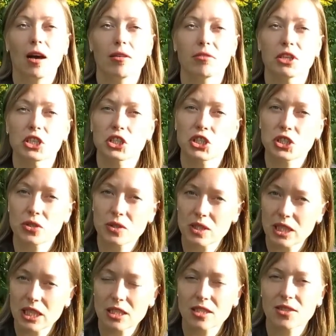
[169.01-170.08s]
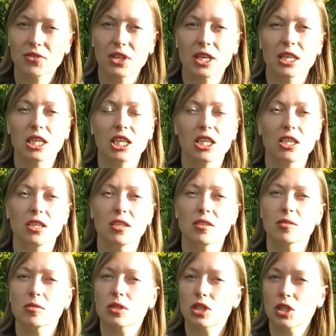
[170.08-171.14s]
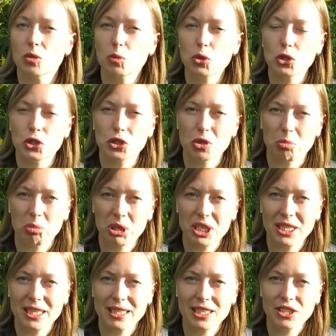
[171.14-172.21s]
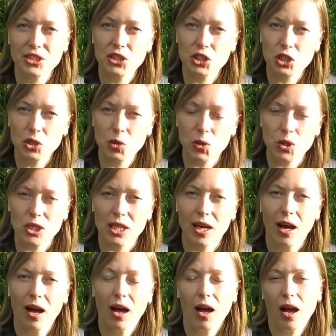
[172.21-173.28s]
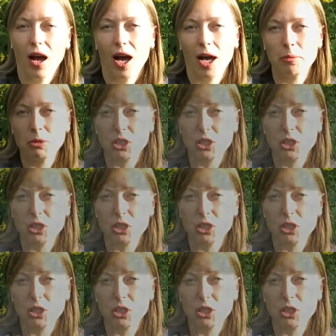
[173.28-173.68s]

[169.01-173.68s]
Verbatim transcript: вложил средства, и ты не будешь ее переносить ежегодно. А